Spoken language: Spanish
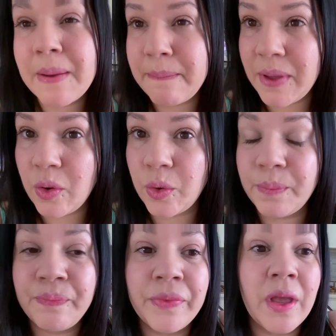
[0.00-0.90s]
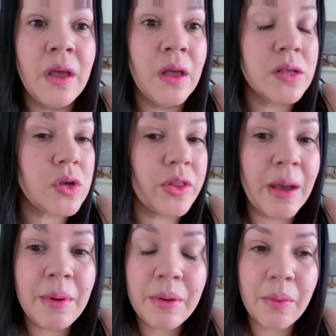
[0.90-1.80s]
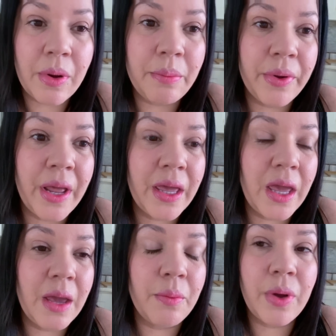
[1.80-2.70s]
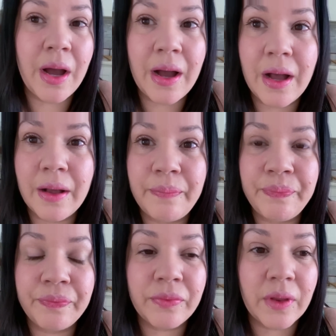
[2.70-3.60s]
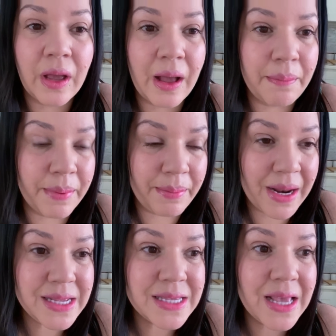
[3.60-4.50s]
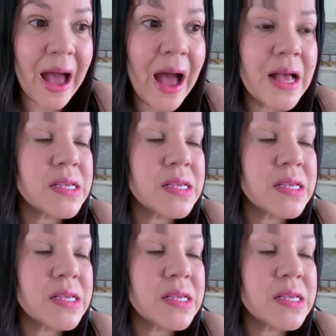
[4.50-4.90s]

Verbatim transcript: mejor. So, déjame que me voy a poner aquí a preparar esas cajas